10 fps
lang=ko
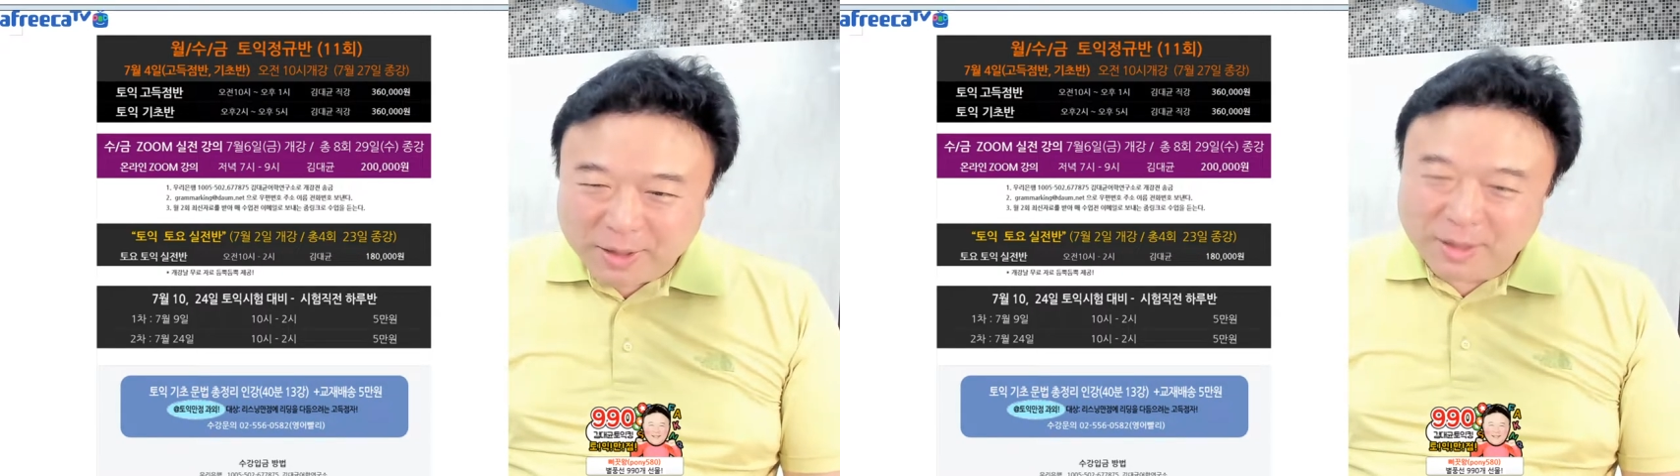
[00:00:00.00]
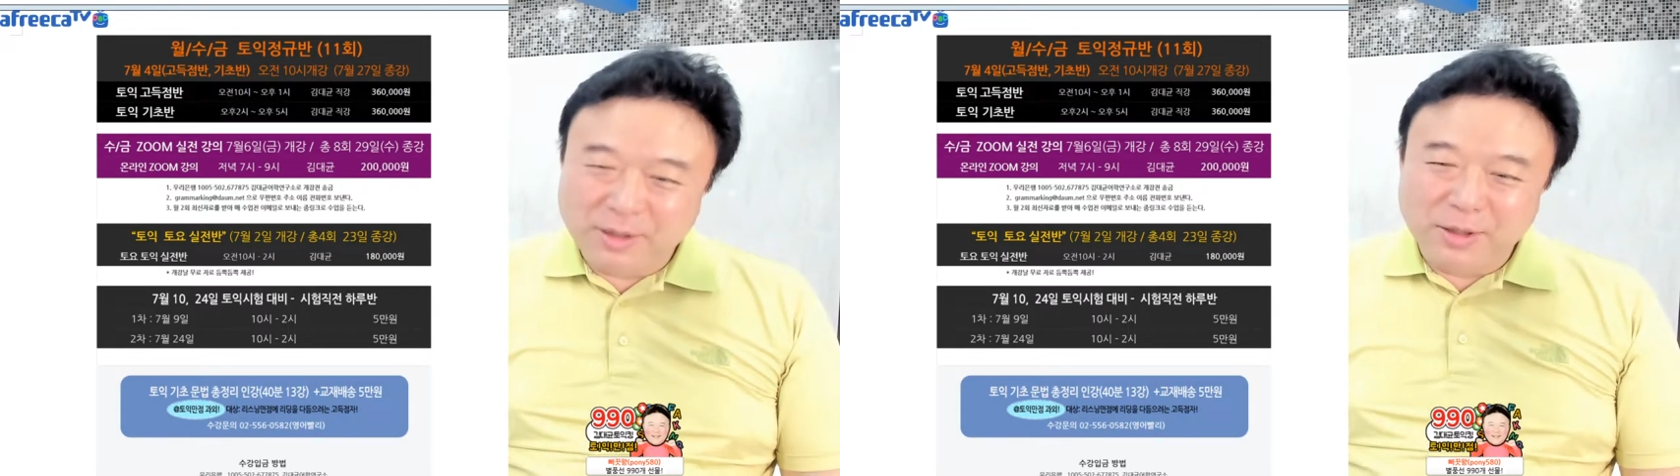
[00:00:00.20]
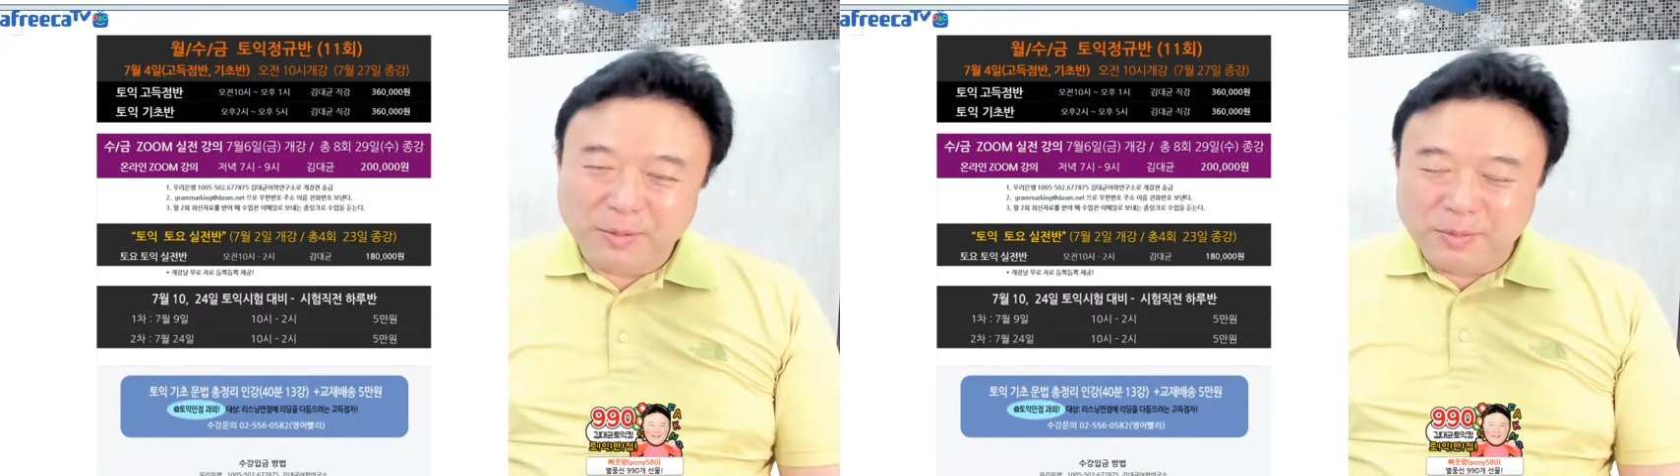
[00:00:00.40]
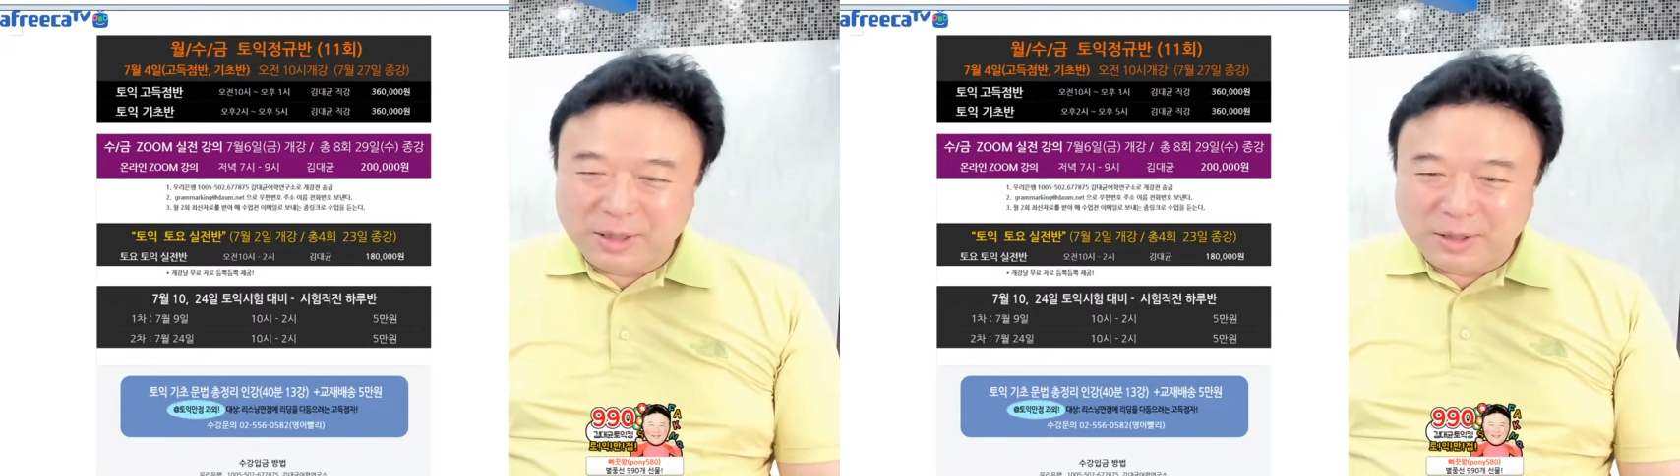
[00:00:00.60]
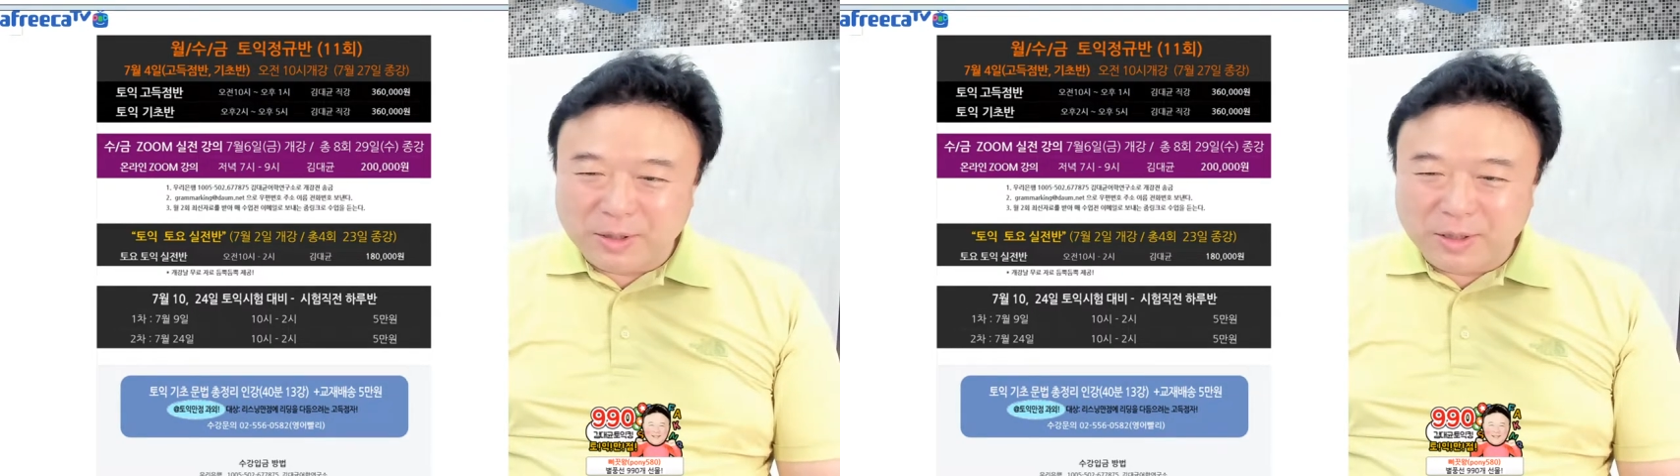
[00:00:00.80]
아, 시험
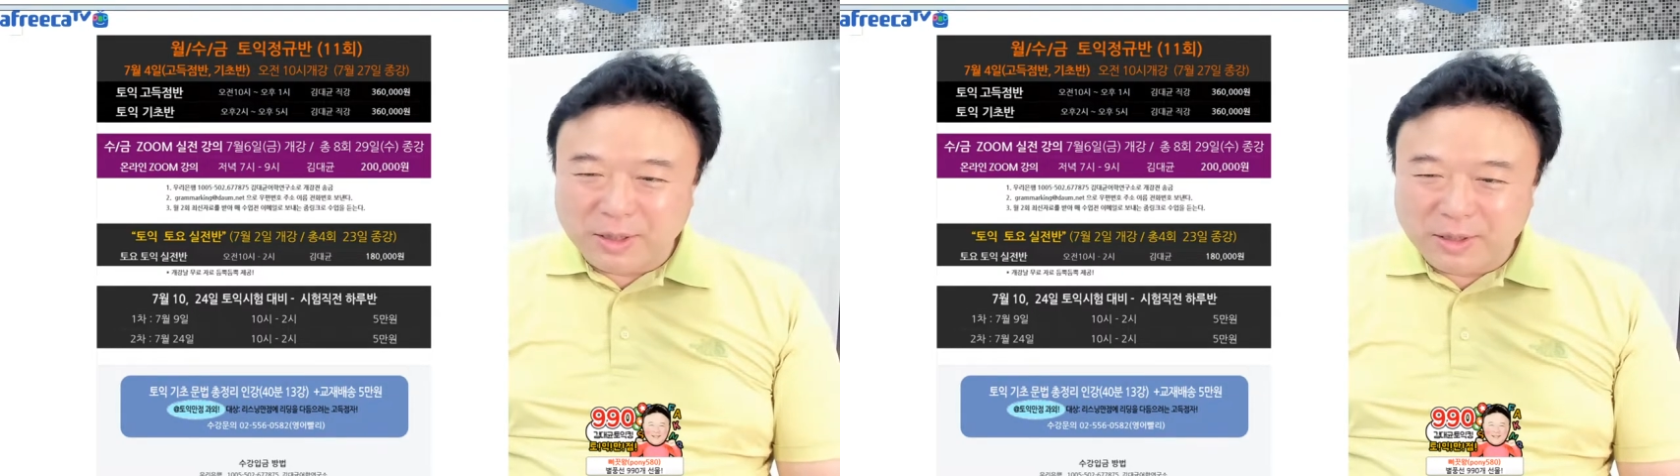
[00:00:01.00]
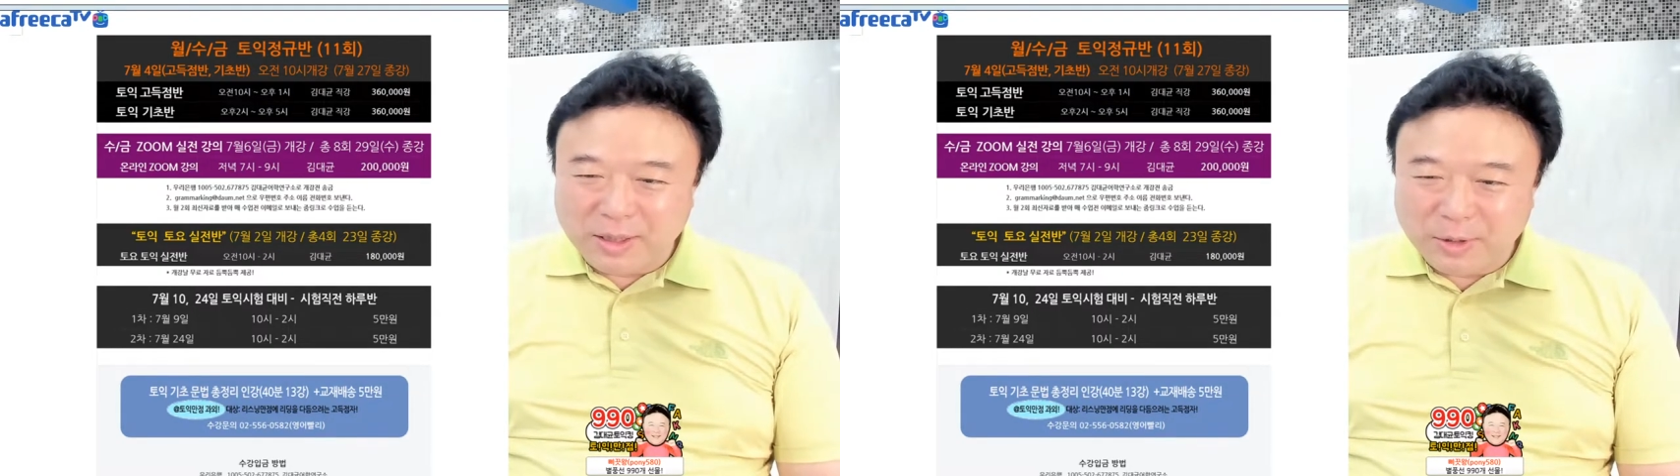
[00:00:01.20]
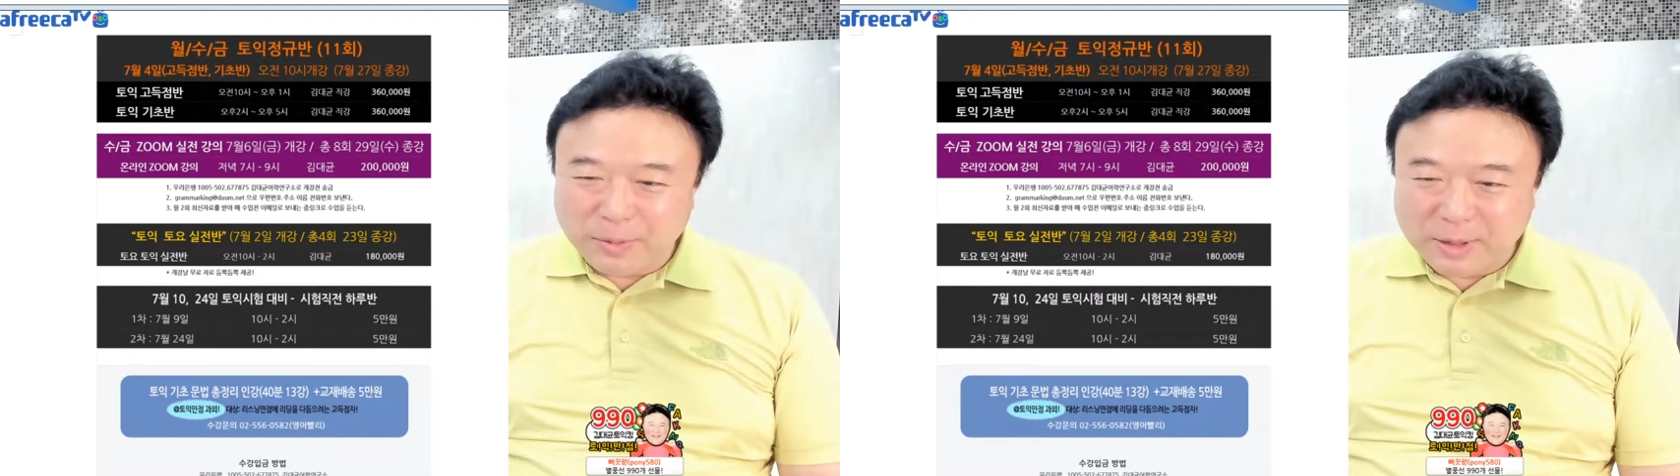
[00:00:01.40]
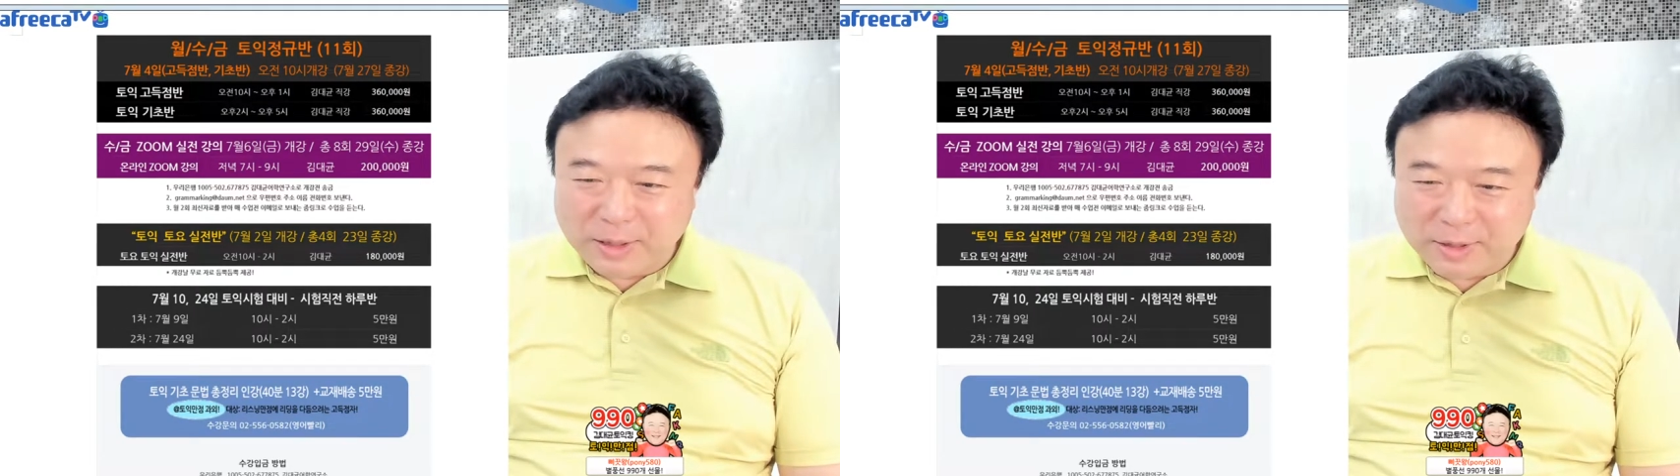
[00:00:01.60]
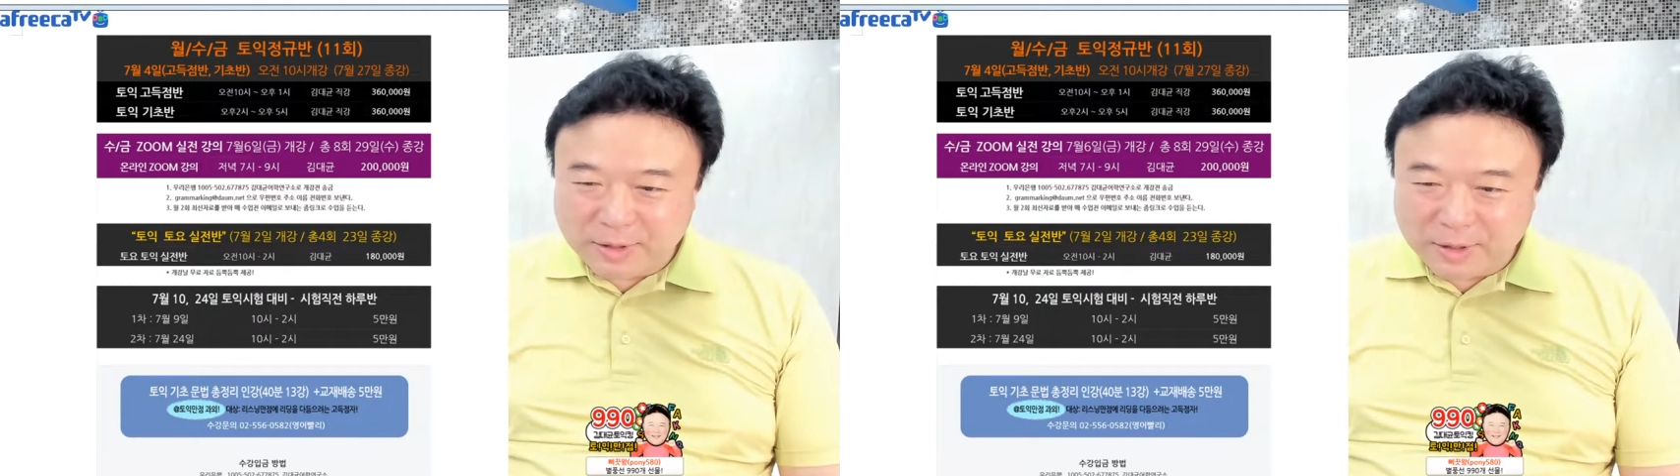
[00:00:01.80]
직전에는 하루반이
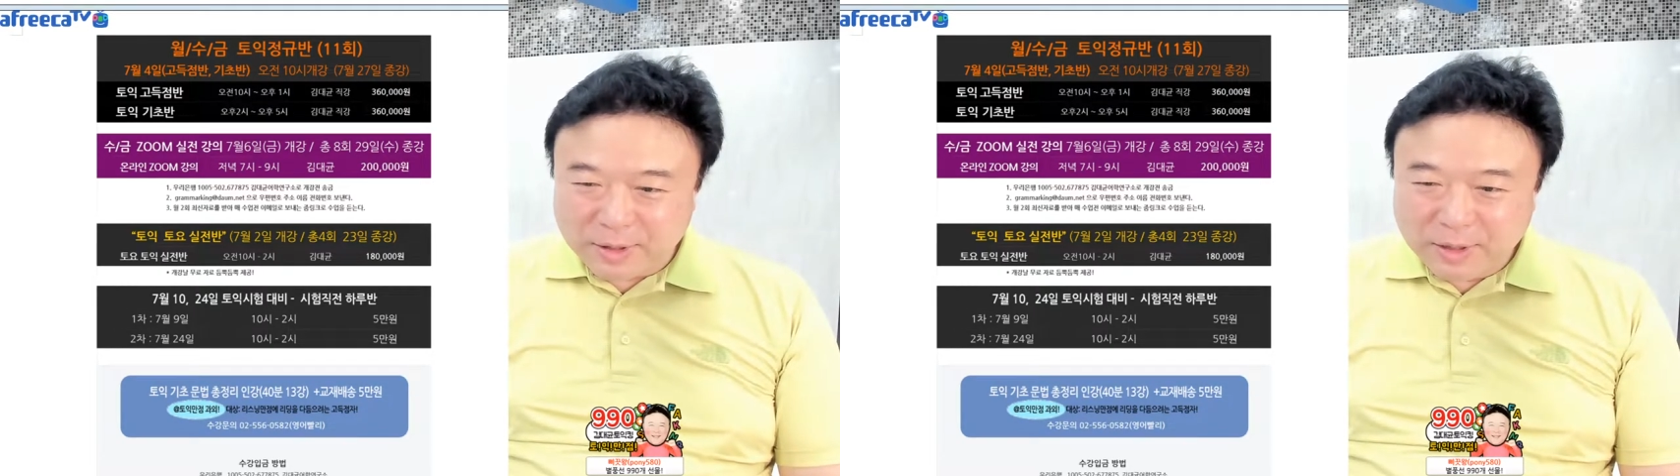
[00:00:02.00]
있어요.